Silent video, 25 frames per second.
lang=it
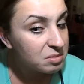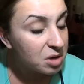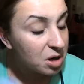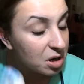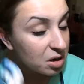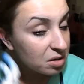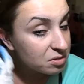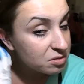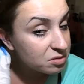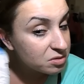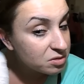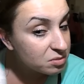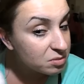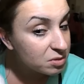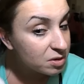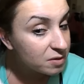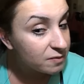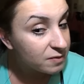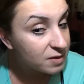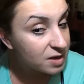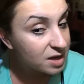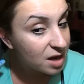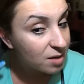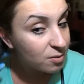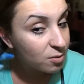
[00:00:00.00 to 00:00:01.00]
però insomma
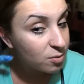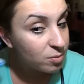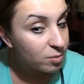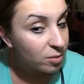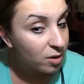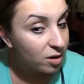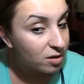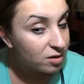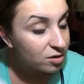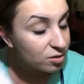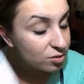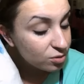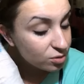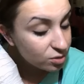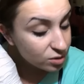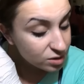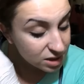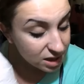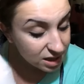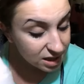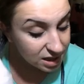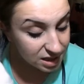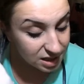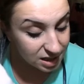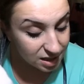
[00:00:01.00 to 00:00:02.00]
vediamo un po' ero
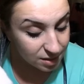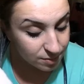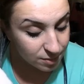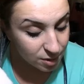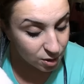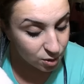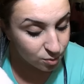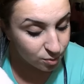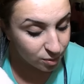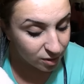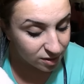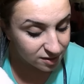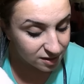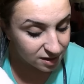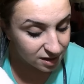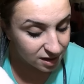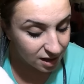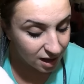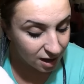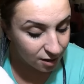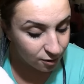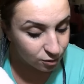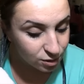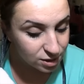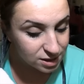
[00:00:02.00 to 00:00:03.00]
curiosa anche di cambiare un po'
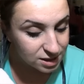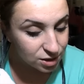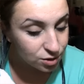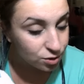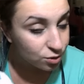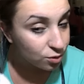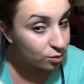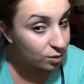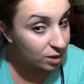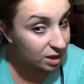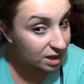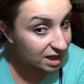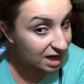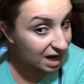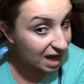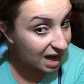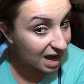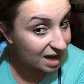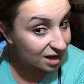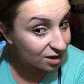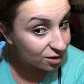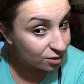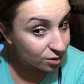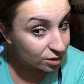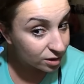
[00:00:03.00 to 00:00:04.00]
avevo iniziato con quelle della
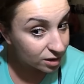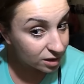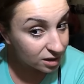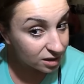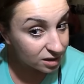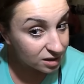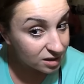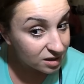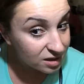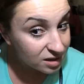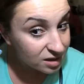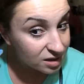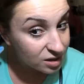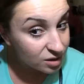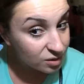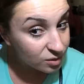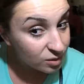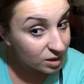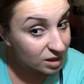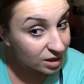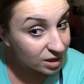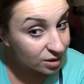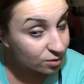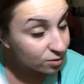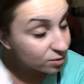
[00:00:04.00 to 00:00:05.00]
Elgon
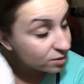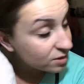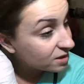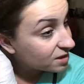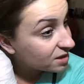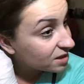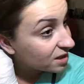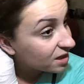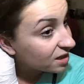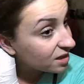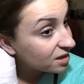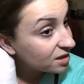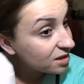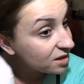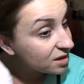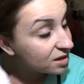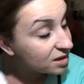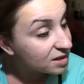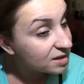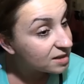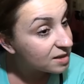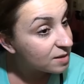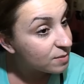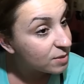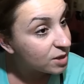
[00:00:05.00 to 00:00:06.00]
quelle rosse
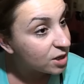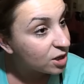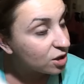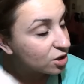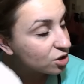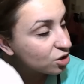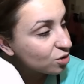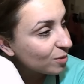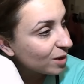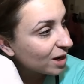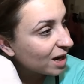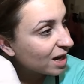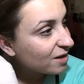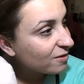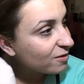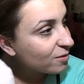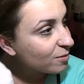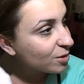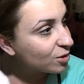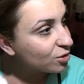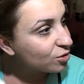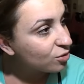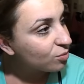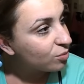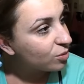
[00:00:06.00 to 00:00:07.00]
se mi ricordo magari vi
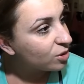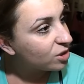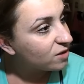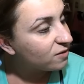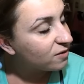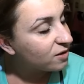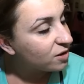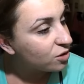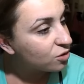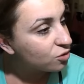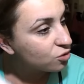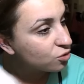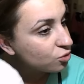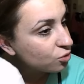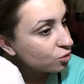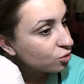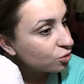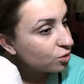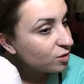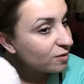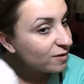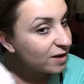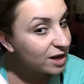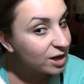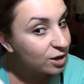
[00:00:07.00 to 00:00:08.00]
metto un po' di video
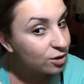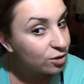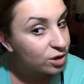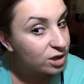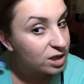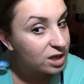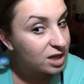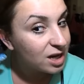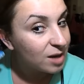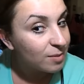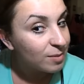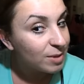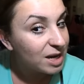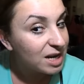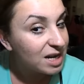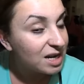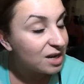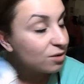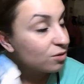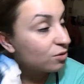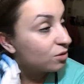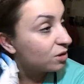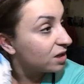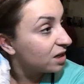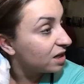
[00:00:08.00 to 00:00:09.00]
sui vari colori di capelli
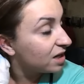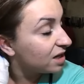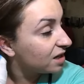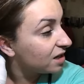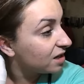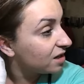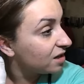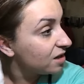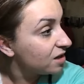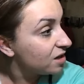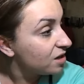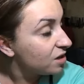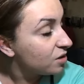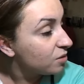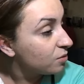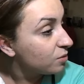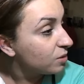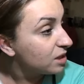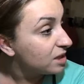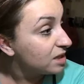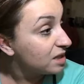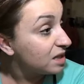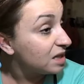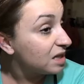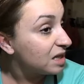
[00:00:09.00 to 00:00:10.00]
con
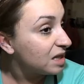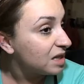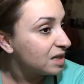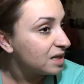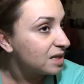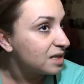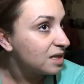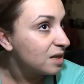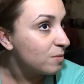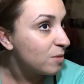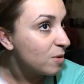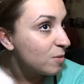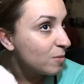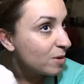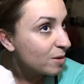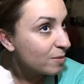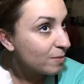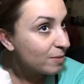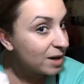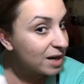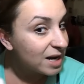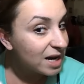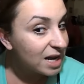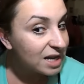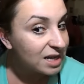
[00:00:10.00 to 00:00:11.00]
queste tinte semi
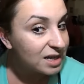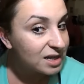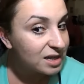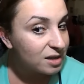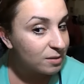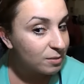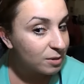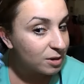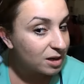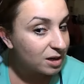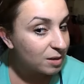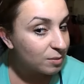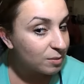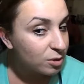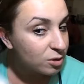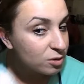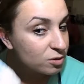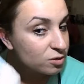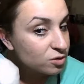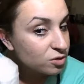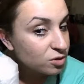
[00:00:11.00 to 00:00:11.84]
permanenti ma che poi